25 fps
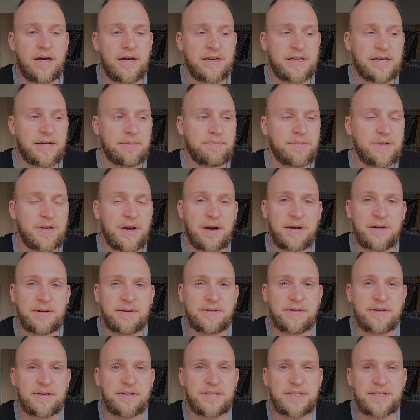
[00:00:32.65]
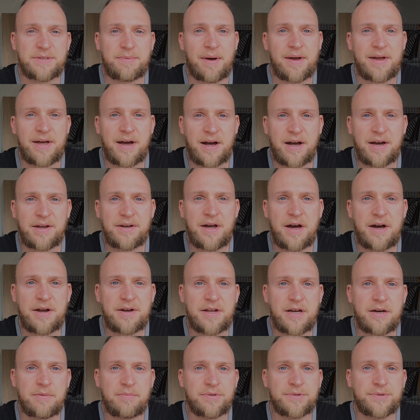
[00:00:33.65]
Ich habe mir einen
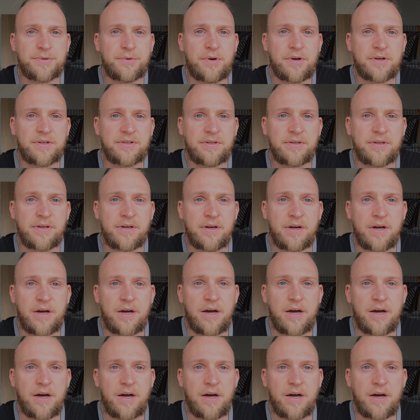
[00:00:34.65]
Zweier-Kanadier besorgt.